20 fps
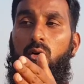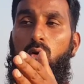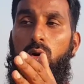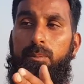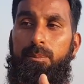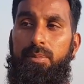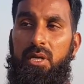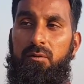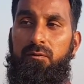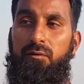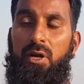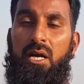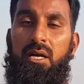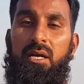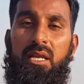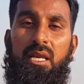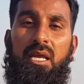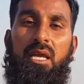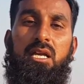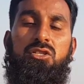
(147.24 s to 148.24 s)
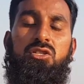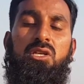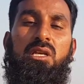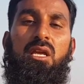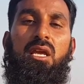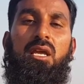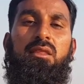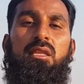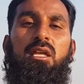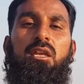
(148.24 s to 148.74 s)
ओपन फ्लड इरिगेशन
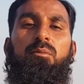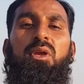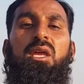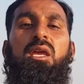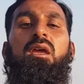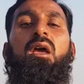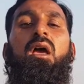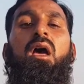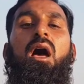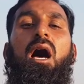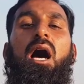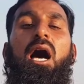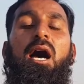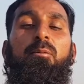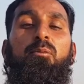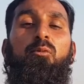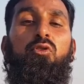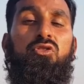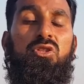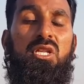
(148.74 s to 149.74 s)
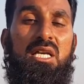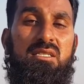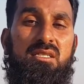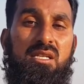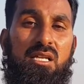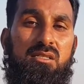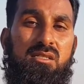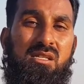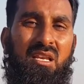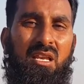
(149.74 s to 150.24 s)
के अंदर भी आपको
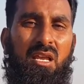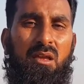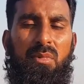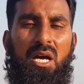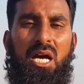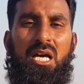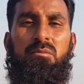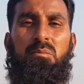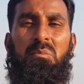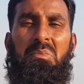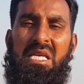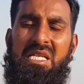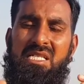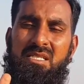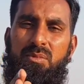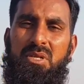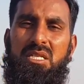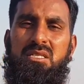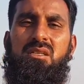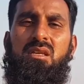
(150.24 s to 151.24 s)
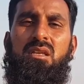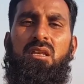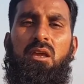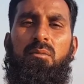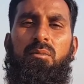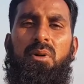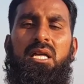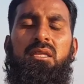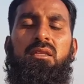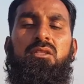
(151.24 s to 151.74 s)
10-10 दिन के बाद 20-20 दिन के
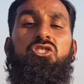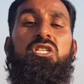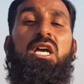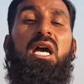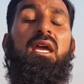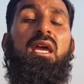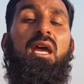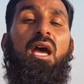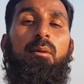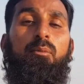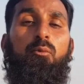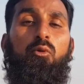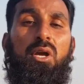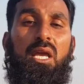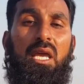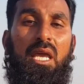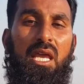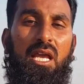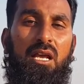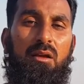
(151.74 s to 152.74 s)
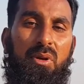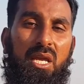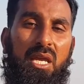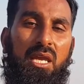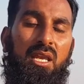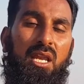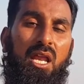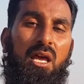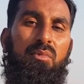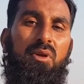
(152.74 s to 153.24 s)
बाद चाहे आपको एक
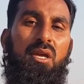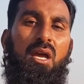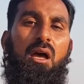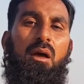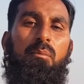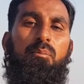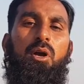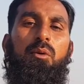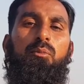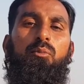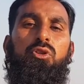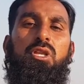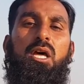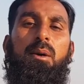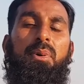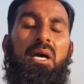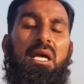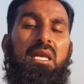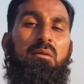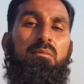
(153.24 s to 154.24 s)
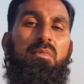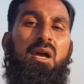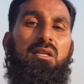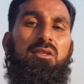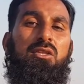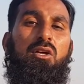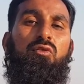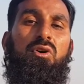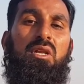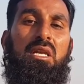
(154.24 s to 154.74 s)
महीना भी आपका पौधा पानी
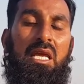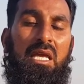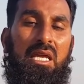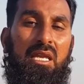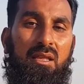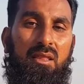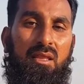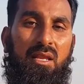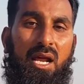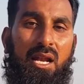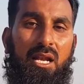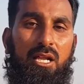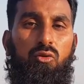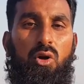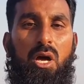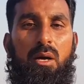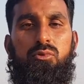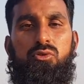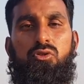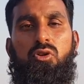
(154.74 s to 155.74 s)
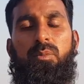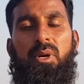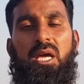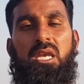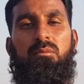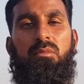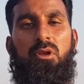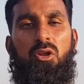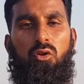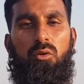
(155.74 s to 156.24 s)
मांगता हुआ नहीं नज़र आ रहा तो आप उसको
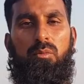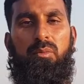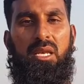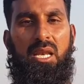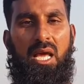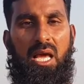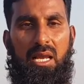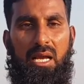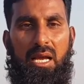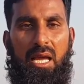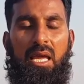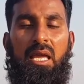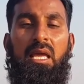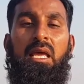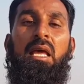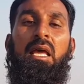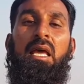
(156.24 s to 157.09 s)
पानी बिल्कुल भी ना लगाएं